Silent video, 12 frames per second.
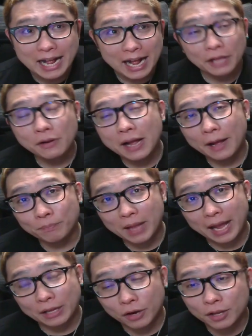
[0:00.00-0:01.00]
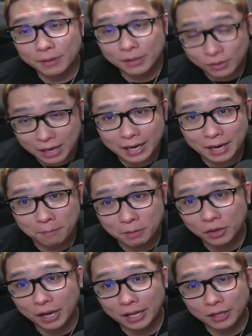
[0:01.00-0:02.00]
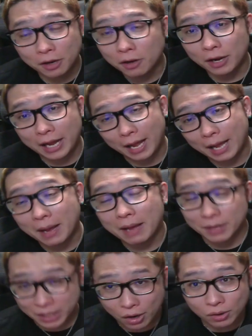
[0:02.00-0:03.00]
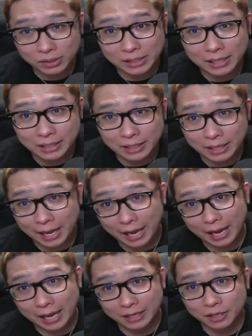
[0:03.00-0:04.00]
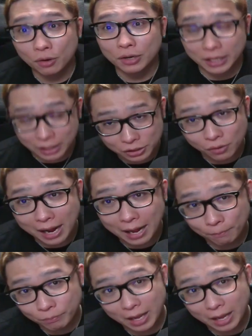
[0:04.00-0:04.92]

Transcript: あとは、えー、トレードバトル関連、ビットゲット、えー、バイビット、こちらに、えー、2取引所が、